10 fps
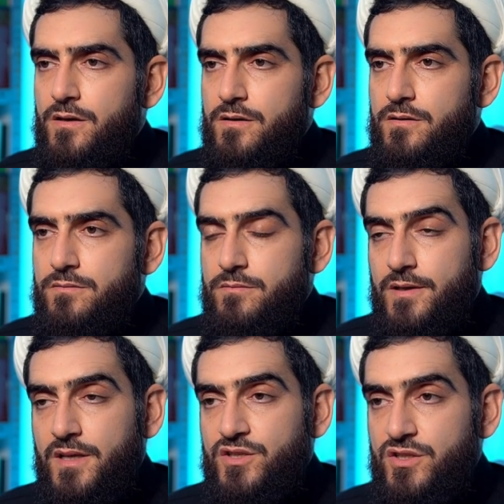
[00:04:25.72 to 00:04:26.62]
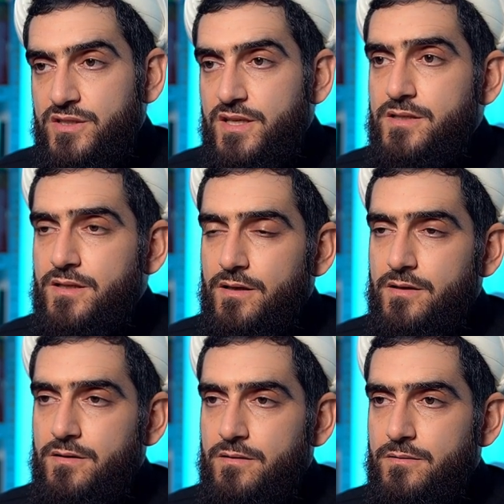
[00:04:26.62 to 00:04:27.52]
Э, на наших
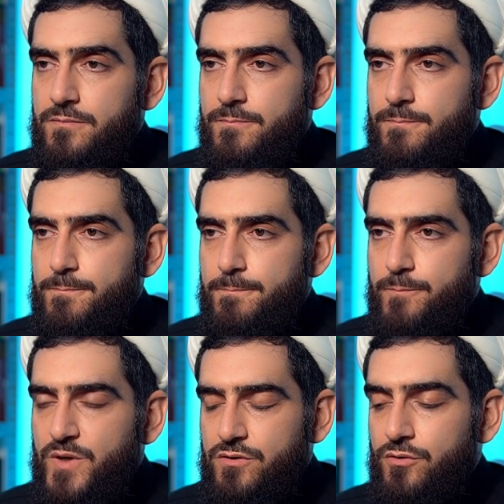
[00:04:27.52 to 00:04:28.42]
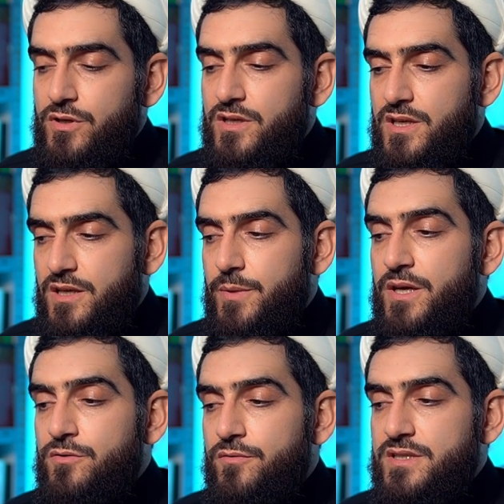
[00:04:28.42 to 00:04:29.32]
зрителей, которые
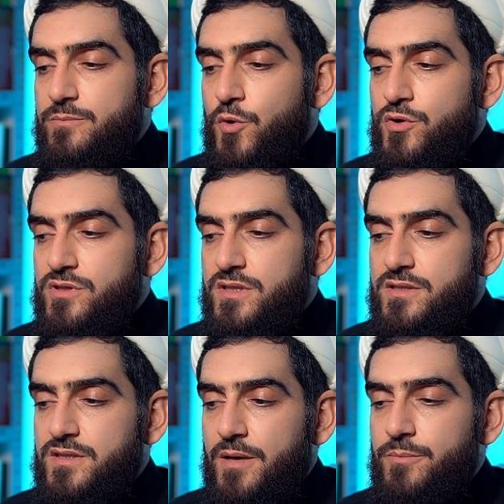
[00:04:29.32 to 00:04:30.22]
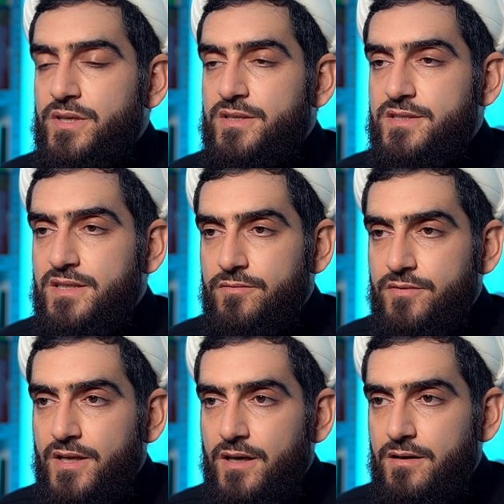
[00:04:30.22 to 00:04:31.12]
имеют возможность
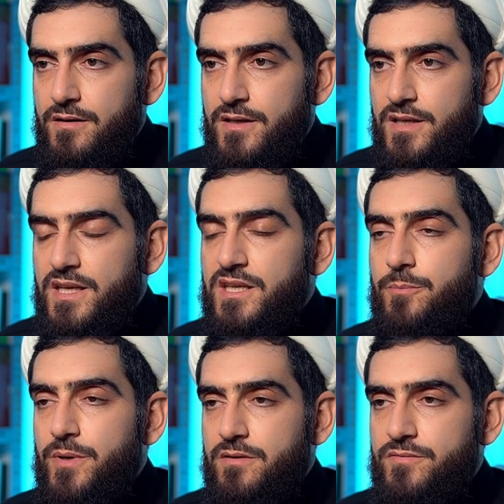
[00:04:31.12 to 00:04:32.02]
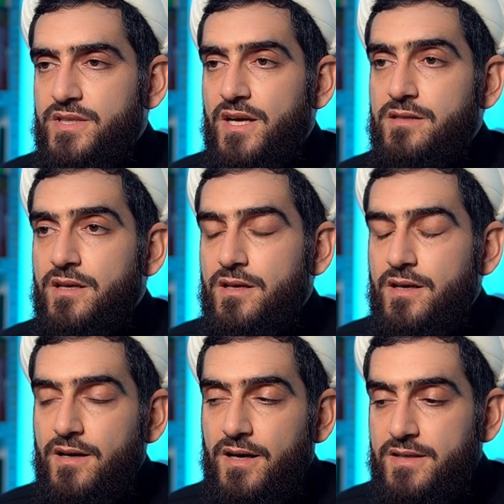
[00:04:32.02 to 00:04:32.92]
объективно и непредвзято
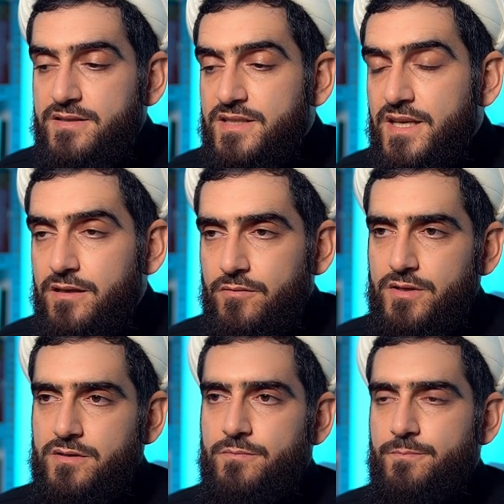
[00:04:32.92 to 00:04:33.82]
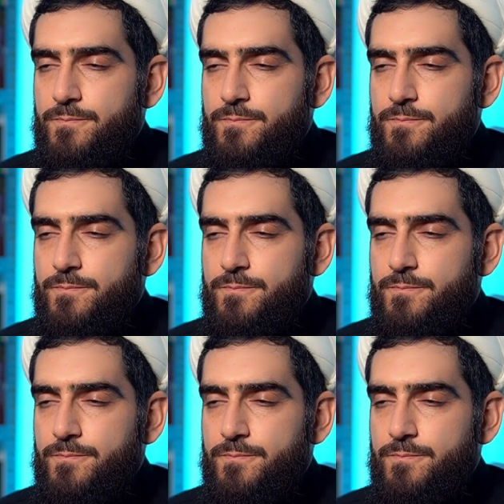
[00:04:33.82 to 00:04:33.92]
оценивать.